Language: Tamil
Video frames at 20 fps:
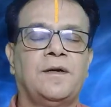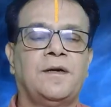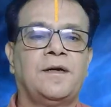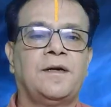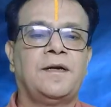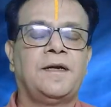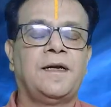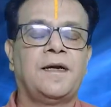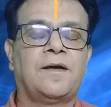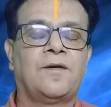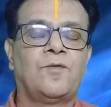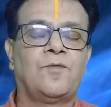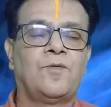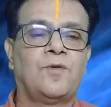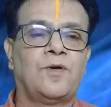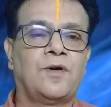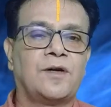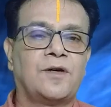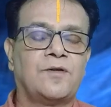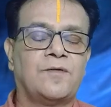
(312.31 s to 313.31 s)
நீங்கள்
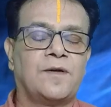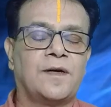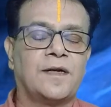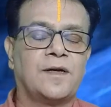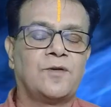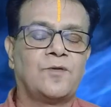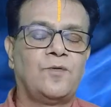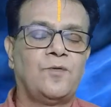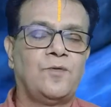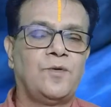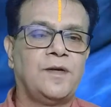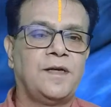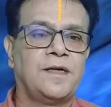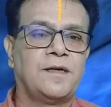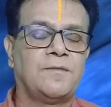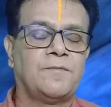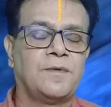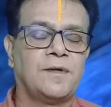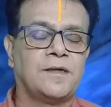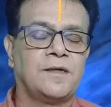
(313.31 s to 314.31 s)
உங்களுக்கு வரக்கூடிய
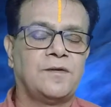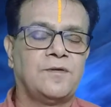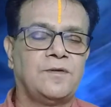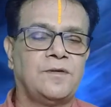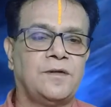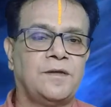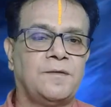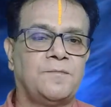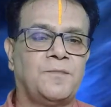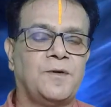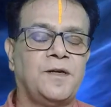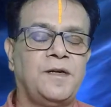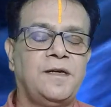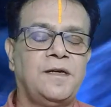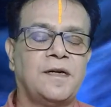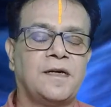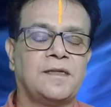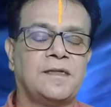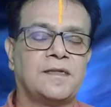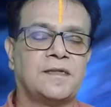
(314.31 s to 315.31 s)
அதாவது
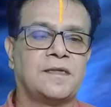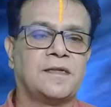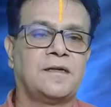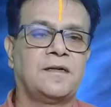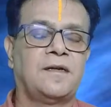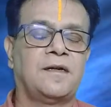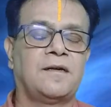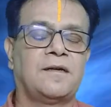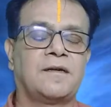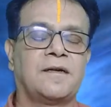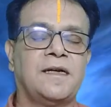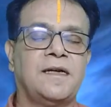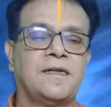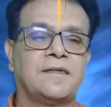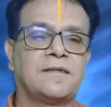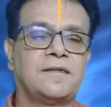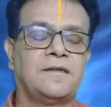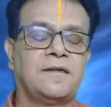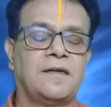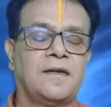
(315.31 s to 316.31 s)
பெரிய அதிர்ஷ்டங்கள்
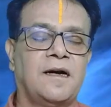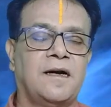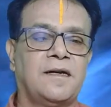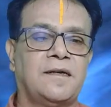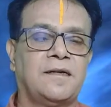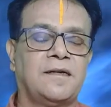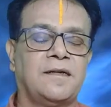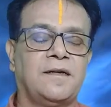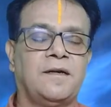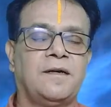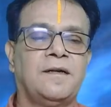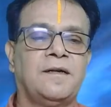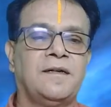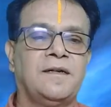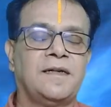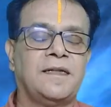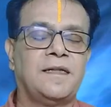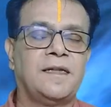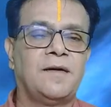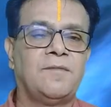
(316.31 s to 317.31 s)
ரேஸு லாட்ரி
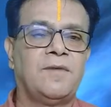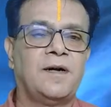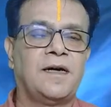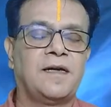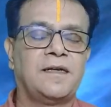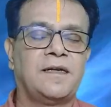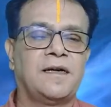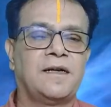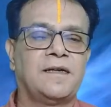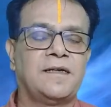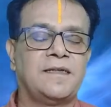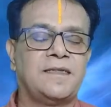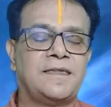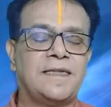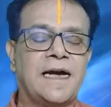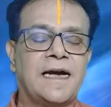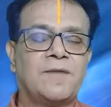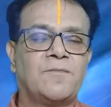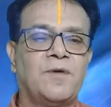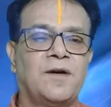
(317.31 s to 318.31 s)
இந்த மாதிரியான
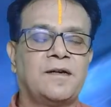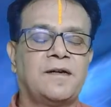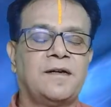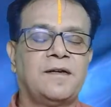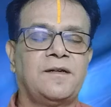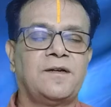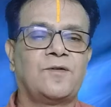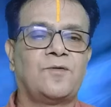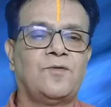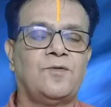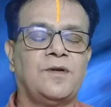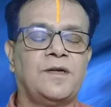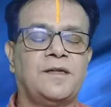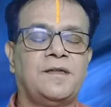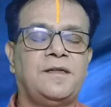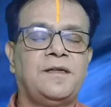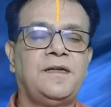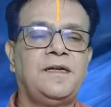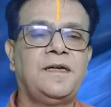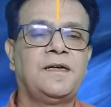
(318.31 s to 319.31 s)
ஜாக்பாட் அடிக்கக்கூடிய
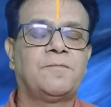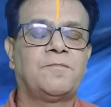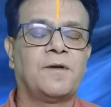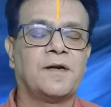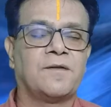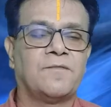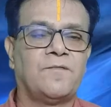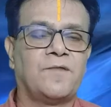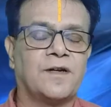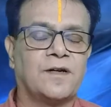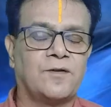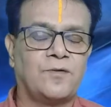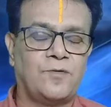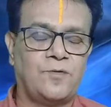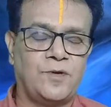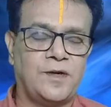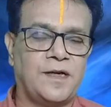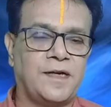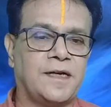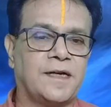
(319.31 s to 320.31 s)
திடீர் பணம்
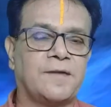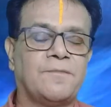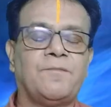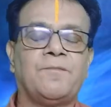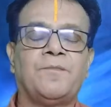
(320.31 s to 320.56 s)
வரக்கூடிய இடம்